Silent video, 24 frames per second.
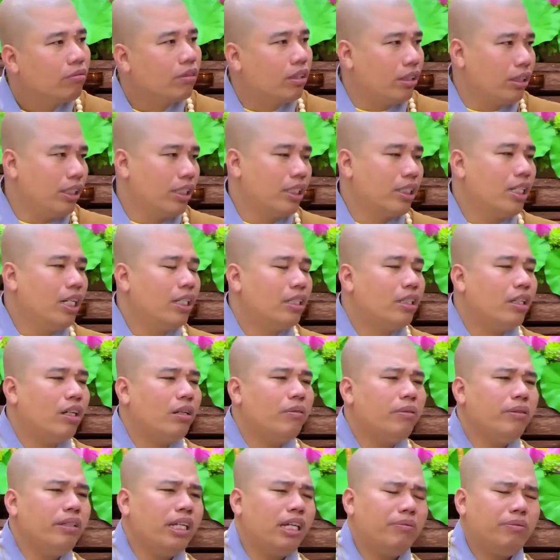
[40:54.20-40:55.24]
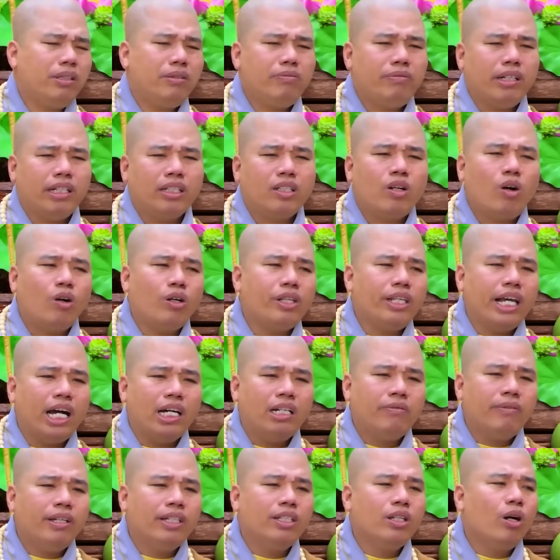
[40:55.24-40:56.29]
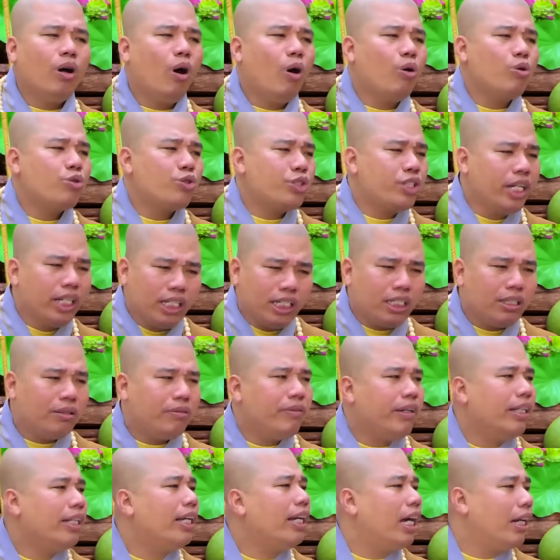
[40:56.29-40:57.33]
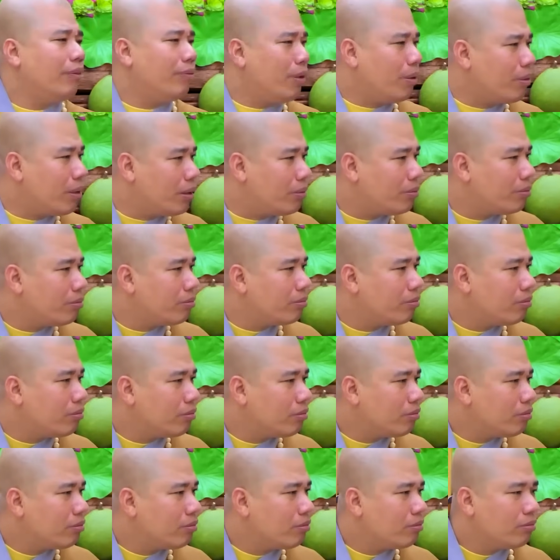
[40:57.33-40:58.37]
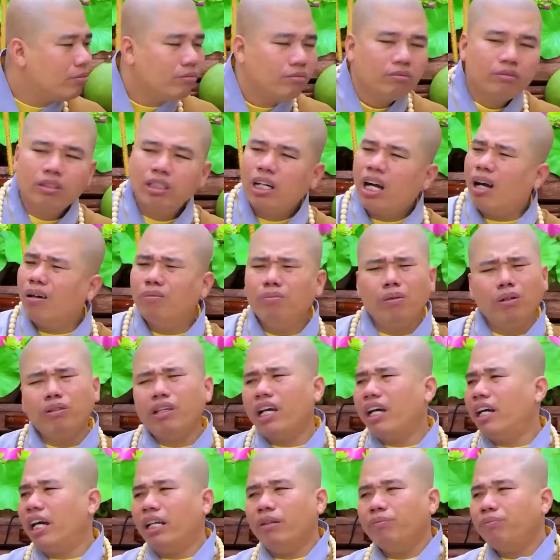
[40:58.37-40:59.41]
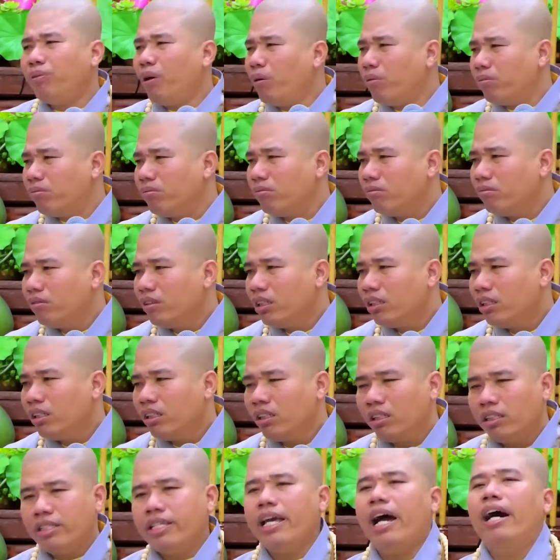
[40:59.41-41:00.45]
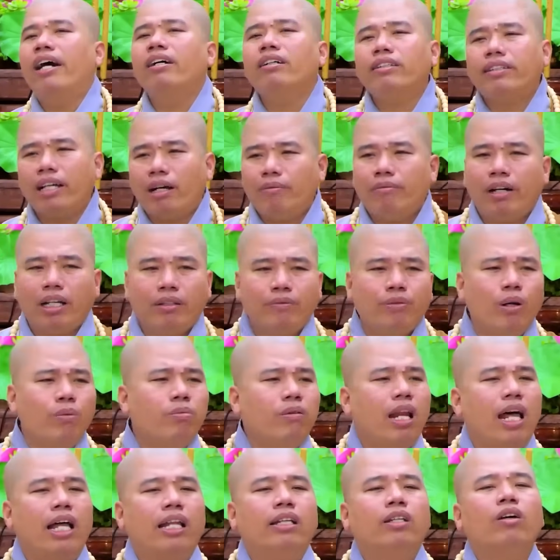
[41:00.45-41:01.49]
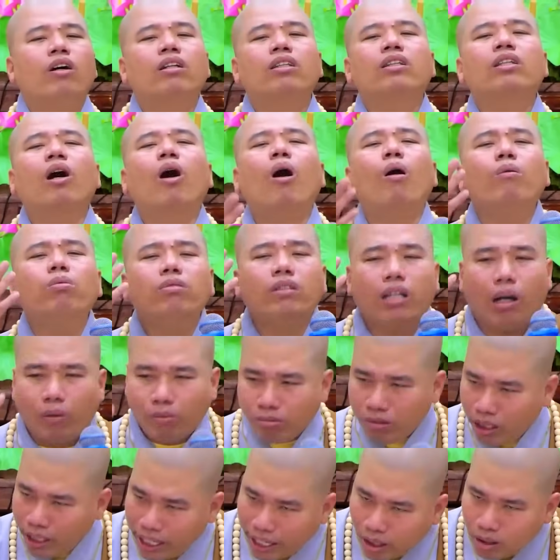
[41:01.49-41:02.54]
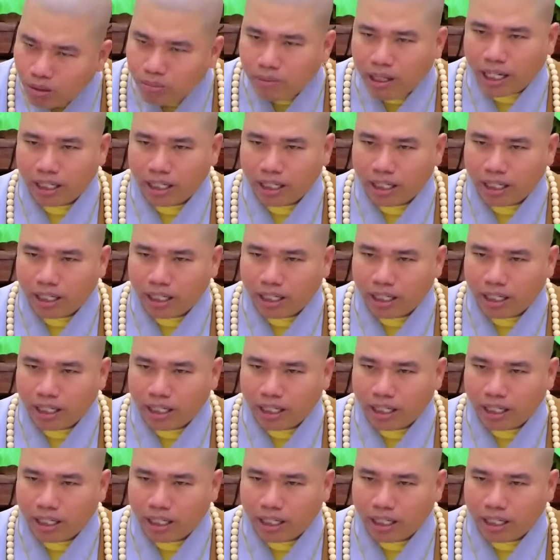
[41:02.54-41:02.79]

Rồi Nhuận Đức nói bây giờ quý vị coi vợ quý vị như ô xin, quý vị thấy hạnh phúc không? Không bao giờ hạnh phúc. Vợ chồng hạnh phúc là do tôn trọng nhau